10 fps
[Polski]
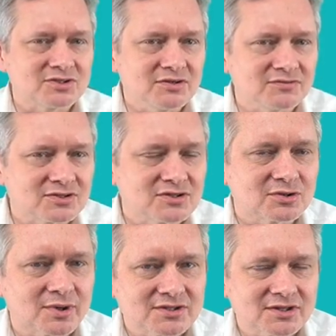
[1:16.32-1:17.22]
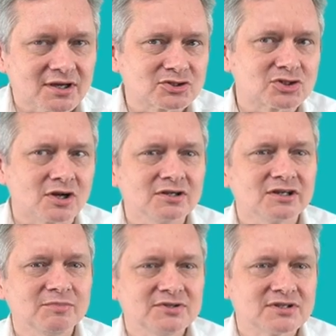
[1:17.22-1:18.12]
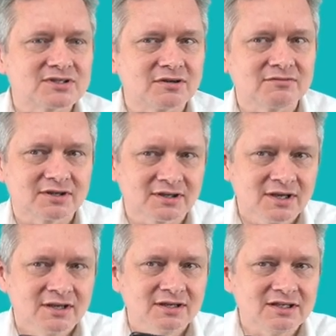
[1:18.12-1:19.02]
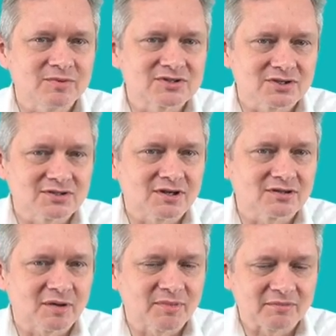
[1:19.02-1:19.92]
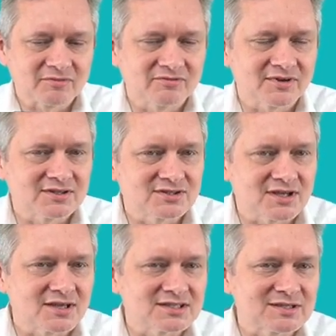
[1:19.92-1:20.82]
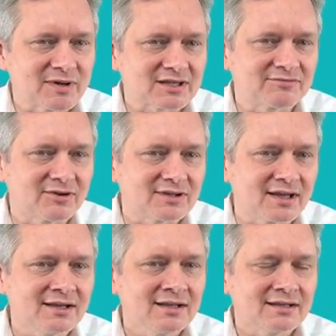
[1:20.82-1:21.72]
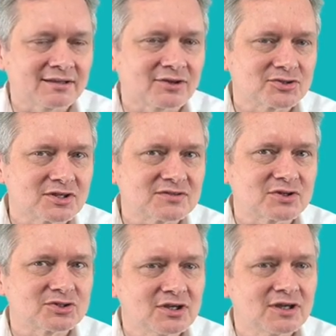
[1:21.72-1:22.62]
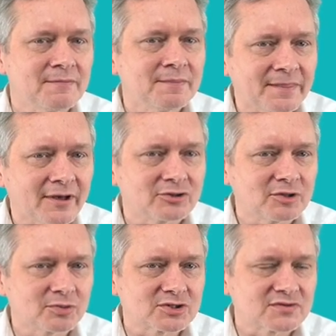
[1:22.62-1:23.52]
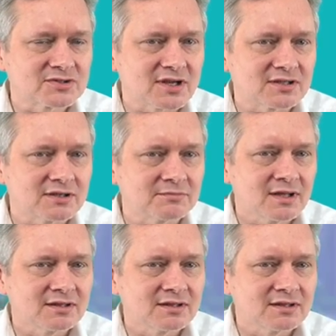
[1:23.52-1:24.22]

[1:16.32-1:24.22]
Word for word: czyli w tych sytuacjach szkolnych i biznesowych i nie bez kozery tutaj mam w ręce smartfona, dlatego że to jest właśnie tego typu rozwiązanie.